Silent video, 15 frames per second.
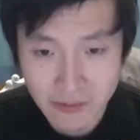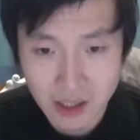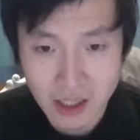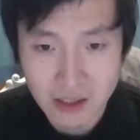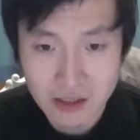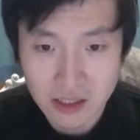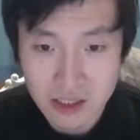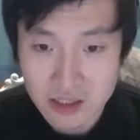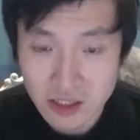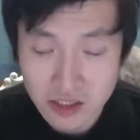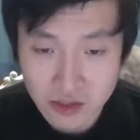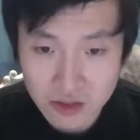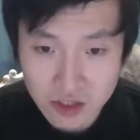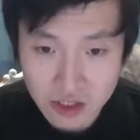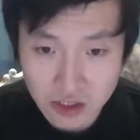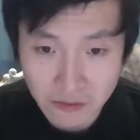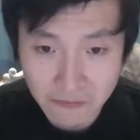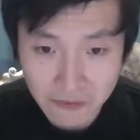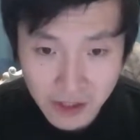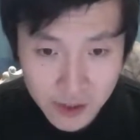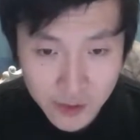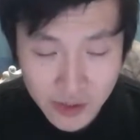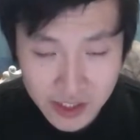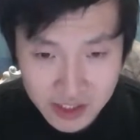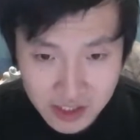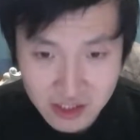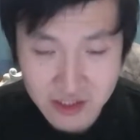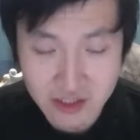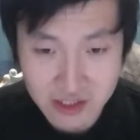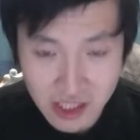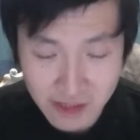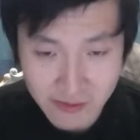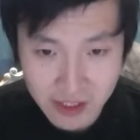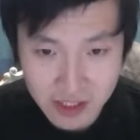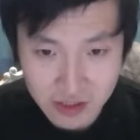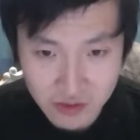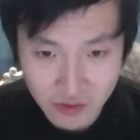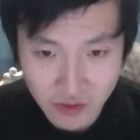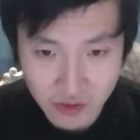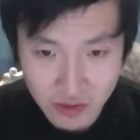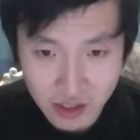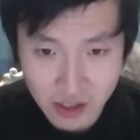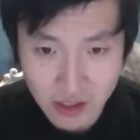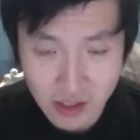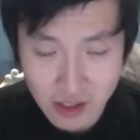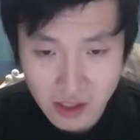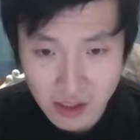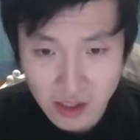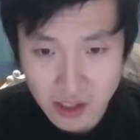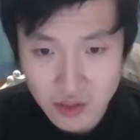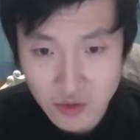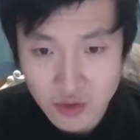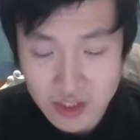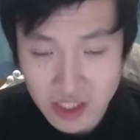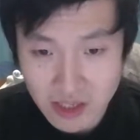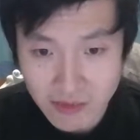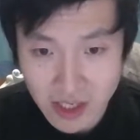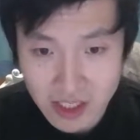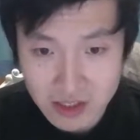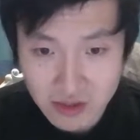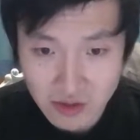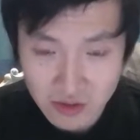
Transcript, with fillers: 那这个就是有符号学的机制在里面起作用了。也就是说，这里面就